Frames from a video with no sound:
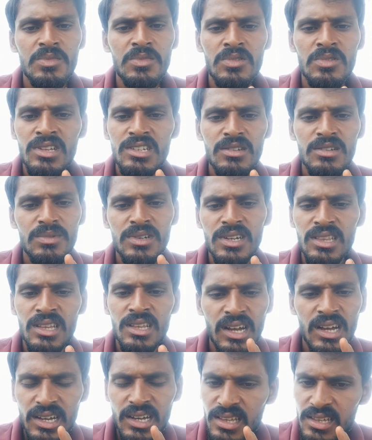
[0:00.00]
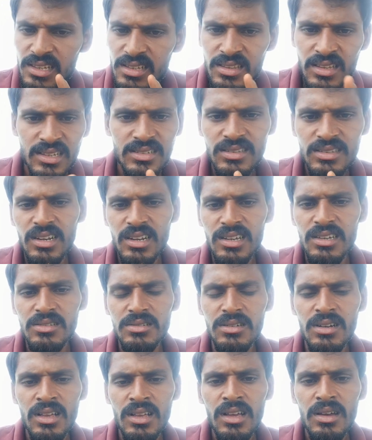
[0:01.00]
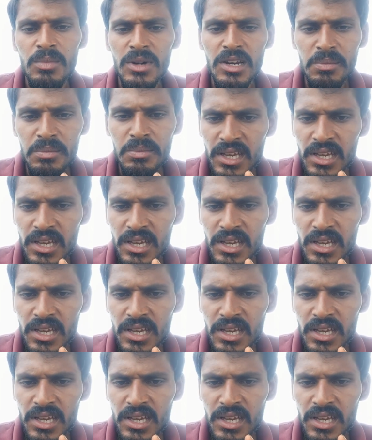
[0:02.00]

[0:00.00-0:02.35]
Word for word: ఉన్నా చెప్తున్నా నాకైతే ఇది నచ్చలేదు మరి